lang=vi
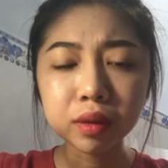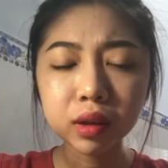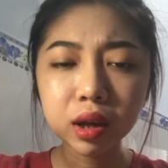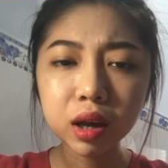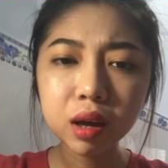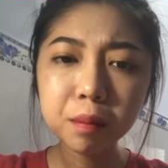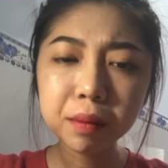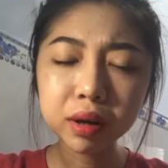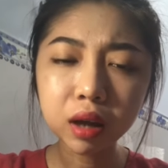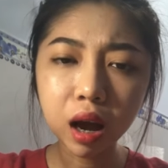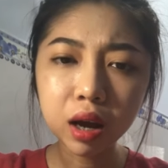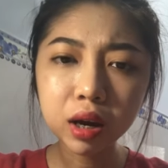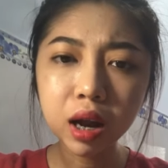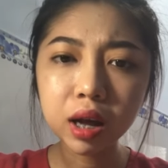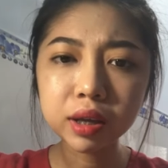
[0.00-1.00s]
khi mình
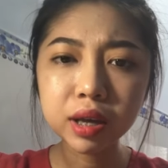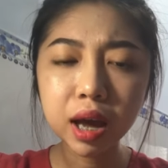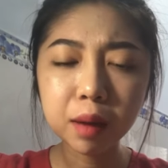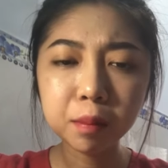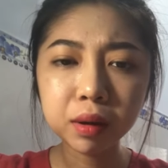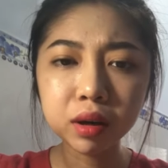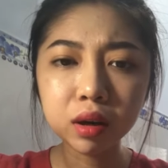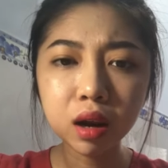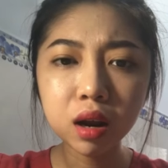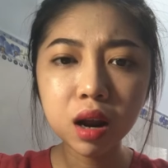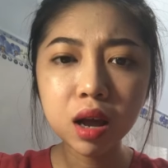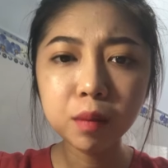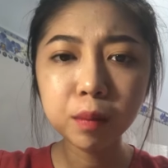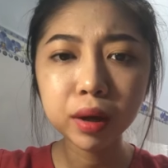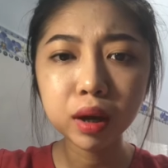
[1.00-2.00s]
thấy là da mình nó
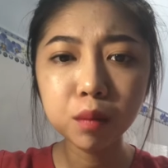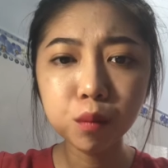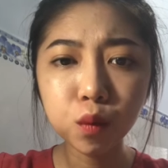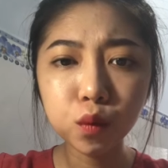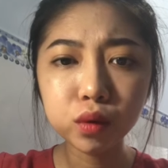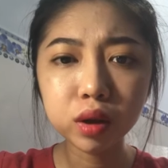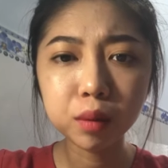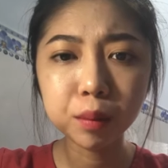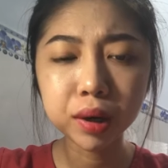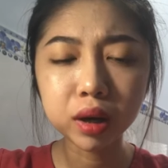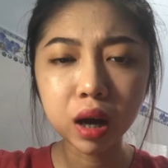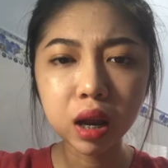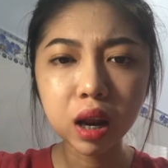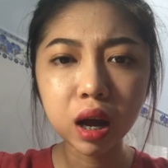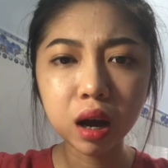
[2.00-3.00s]
lên mấy cái mụn thì mình
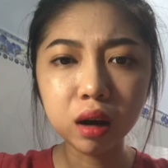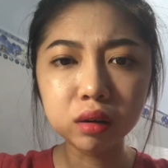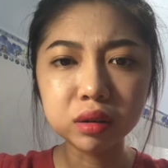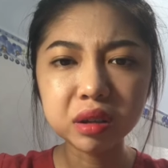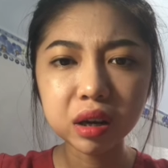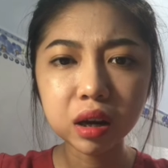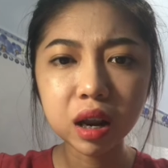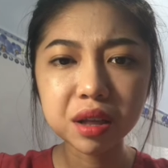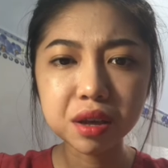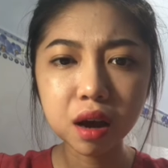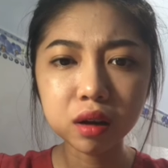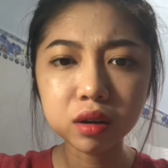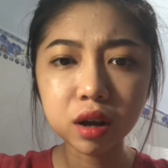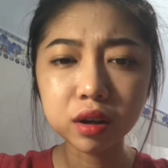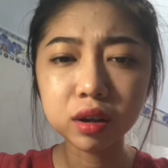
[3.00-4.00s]
nghĩ là ừ chắc là
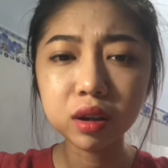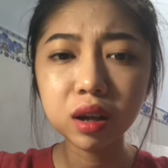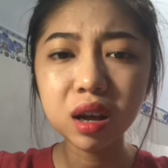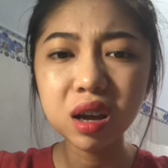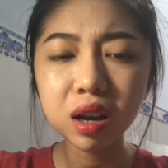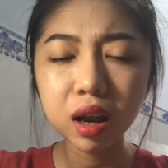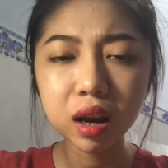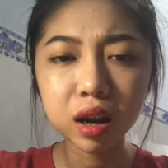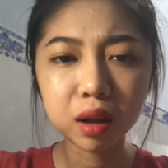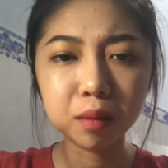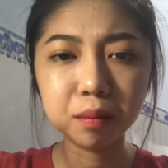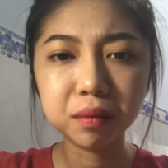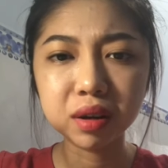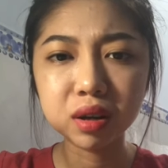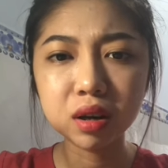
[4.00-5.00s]
do thời tiết hay là
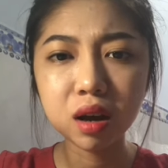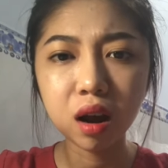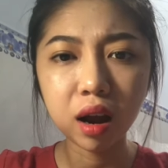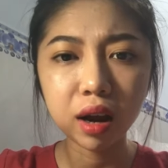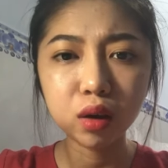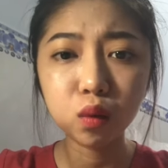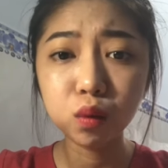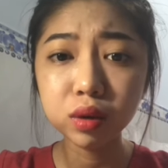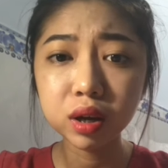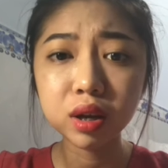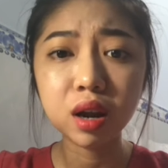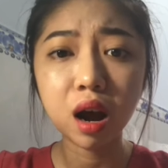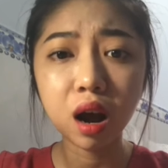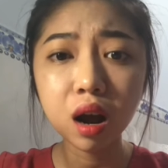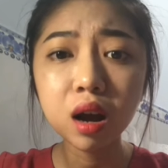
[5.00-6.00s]
mình do ăn uống gì
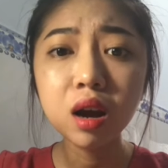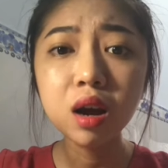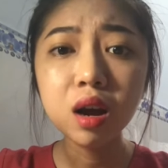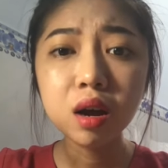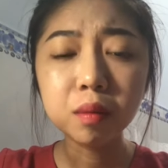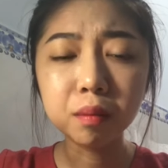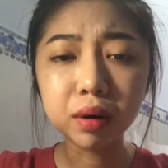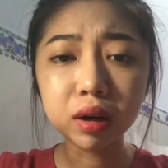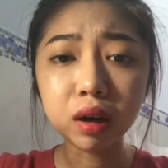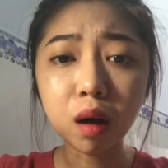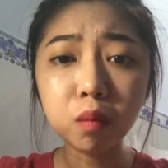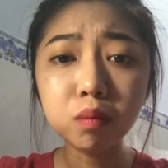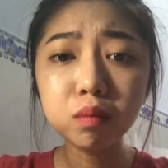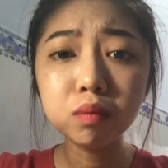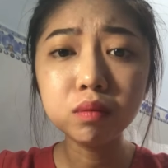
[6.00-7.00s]
đó mình
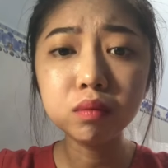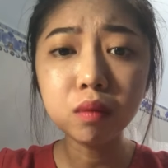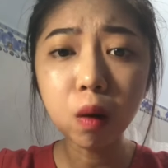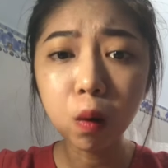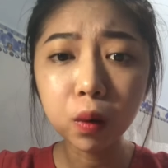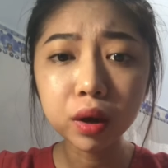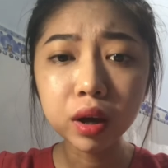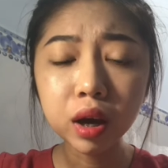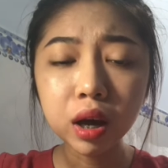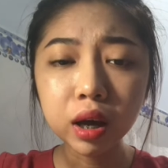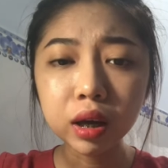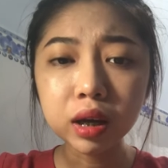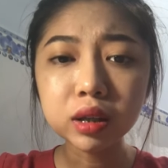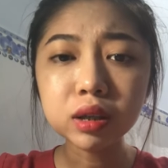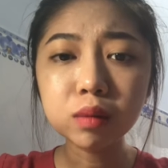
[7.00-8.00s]
không bôi
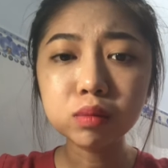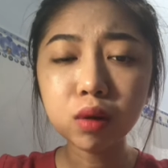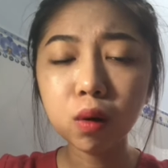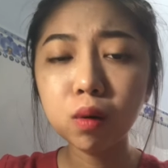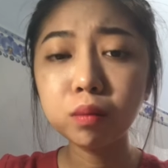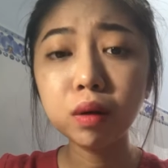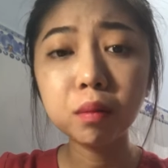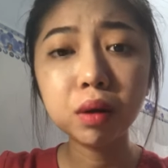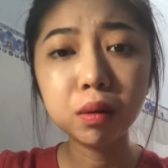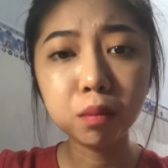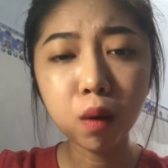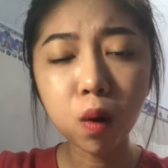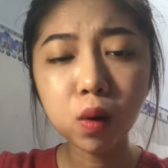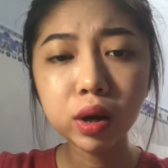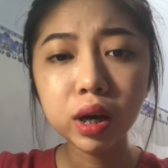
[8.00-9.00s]
cái xong tối hôm đó mình
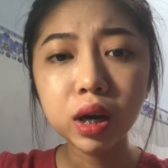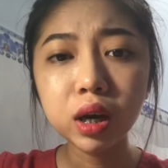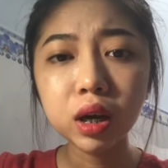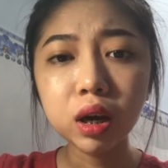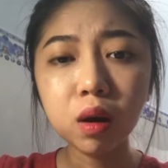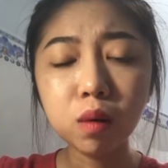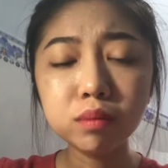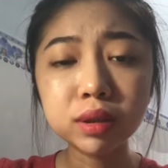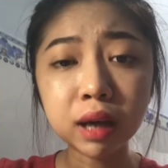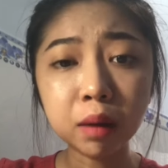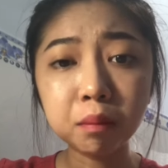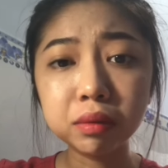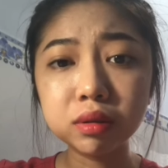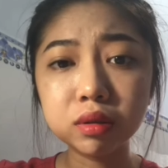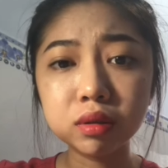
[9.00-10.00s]
bôi cái hôm sau
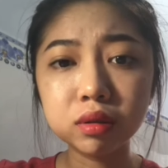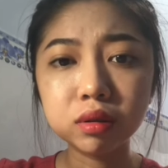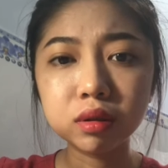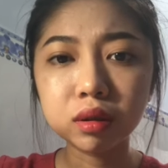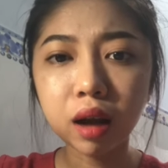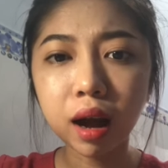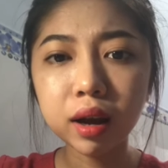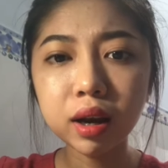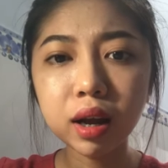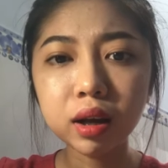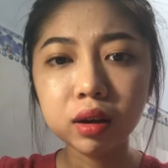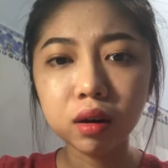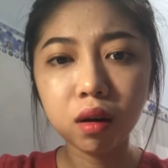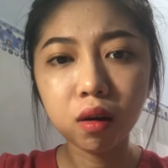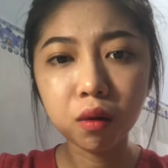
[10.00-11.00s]
mình thấy là
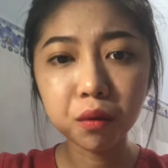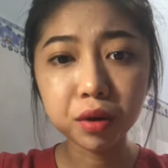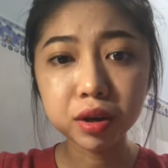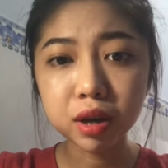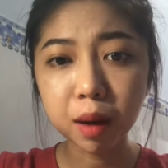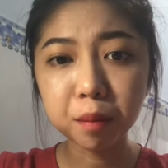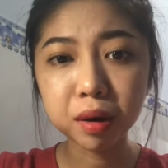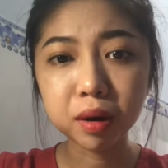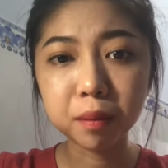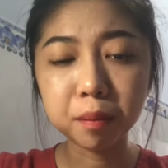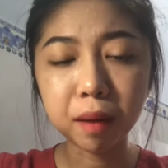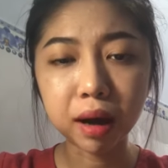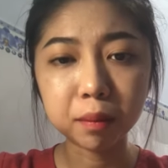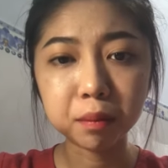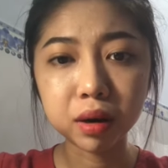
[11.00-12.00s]
ôi da mình
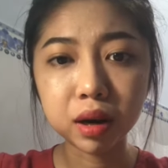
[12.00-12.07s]
mặn